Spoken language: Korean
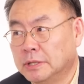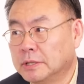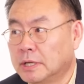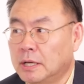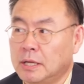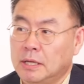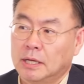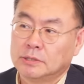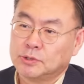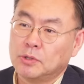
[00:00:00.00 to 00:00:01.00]
그러니까
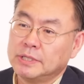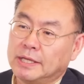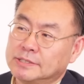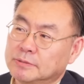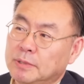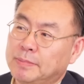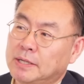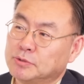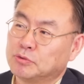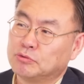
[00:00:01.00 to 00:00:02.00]
한 천개쯤이
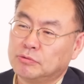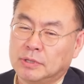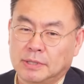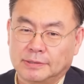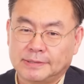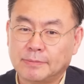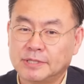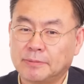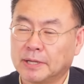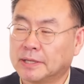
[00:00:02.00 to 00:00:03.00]
빠져도 삼
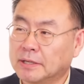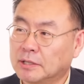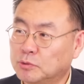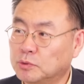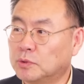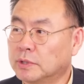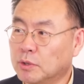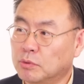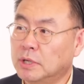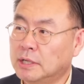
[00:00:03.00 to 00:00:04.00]
사백 개가 똘똘하게
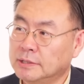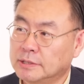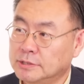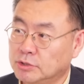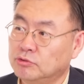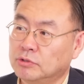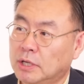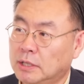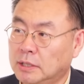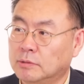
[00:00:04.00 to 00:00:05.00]
올라가니까 지수가